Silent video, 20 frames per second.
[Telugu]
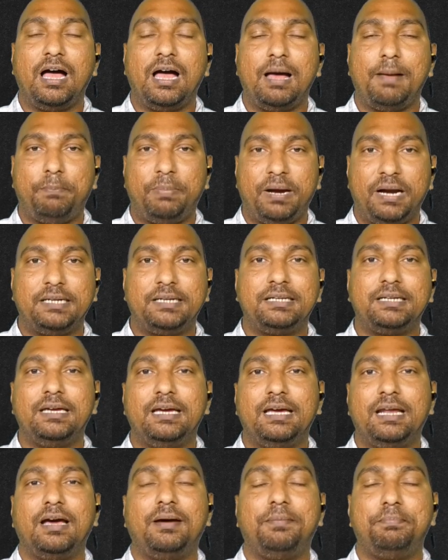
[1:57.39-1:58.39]
ఆ పంట
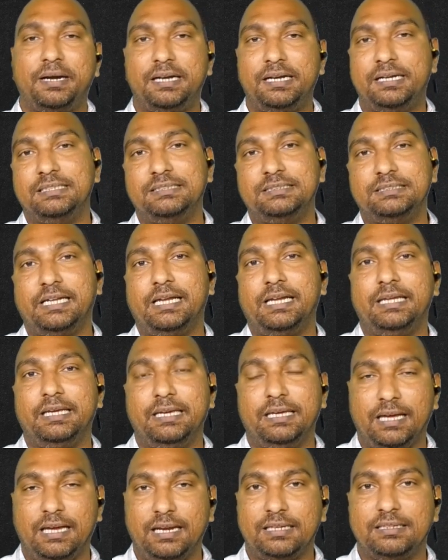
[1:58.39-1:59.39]
ఎలా
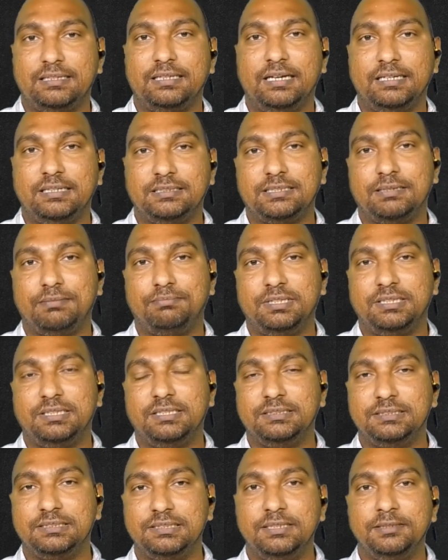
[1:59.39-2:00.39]
పండించాలి అనే దానికి
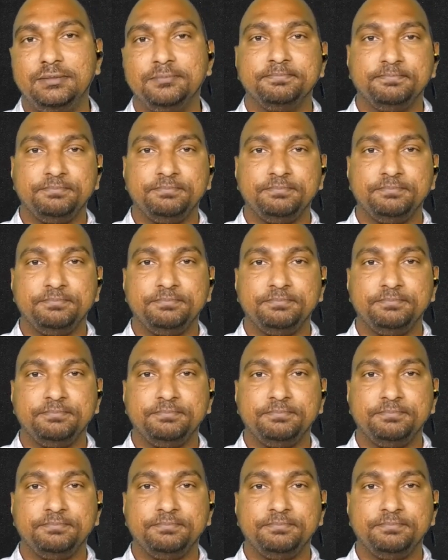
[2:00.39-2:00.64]
సంబంధించి